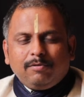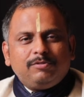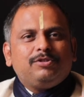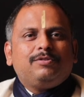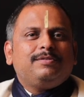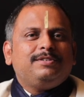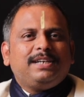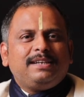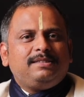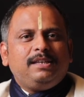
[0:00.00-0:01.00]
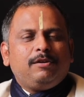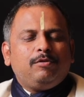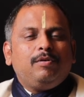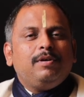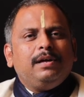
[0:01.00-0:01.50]
கொஞ்சம் ஜாஸ்தி
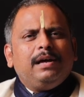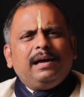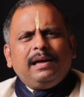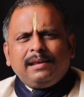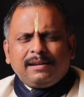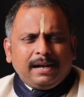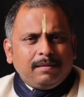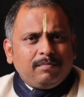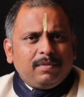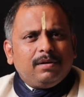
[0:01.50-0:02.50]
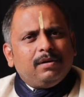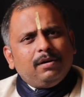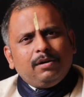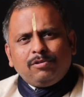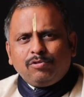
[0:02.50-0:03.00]
இருக்கும் ரணம்
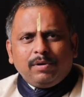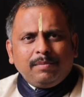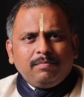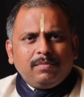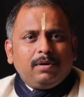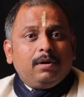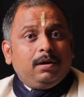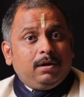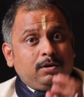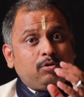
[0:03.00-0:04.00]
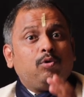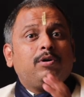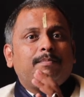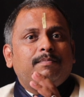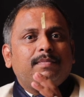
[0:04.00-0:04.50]
ருணம்
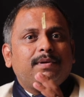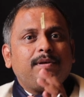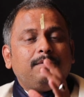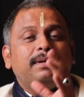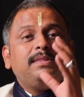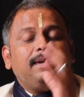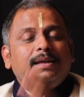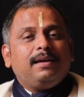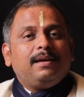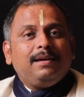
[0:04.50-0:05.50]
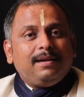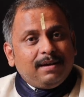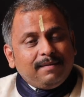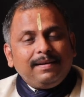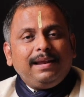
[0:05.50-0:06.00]
ரோகம் இது பற்றின
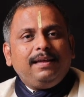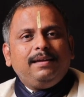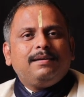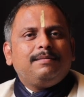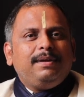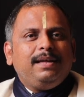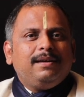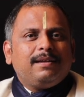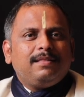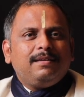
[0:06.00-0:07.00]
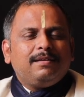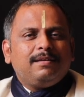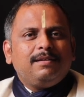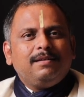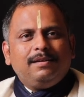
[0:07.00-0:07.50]
கவலை அப்படிங்கிறது
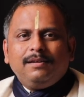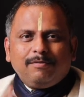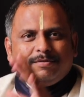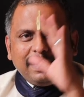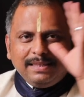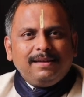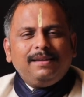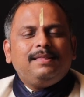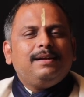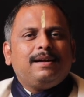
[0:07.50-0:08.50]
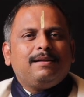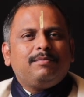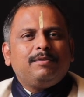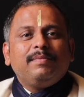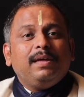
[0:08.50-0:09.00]
கொஞ்சம் அதிகரித்து
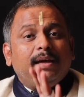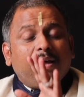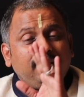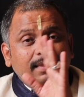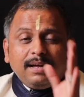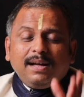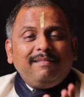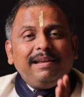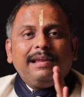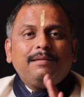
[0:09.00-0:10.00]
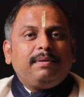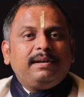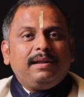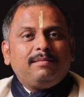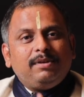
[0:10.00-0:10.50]
காணப்படும் இந்த கவலைலாம்
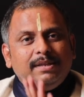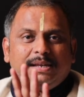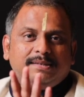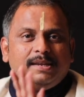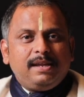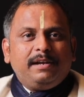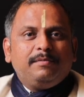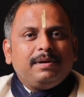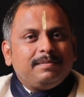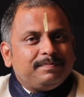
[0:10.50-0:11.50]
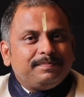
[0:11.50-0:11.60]
பட்டுட்டால் மட்டும் இதெல்லாம் சரியாயிடுமா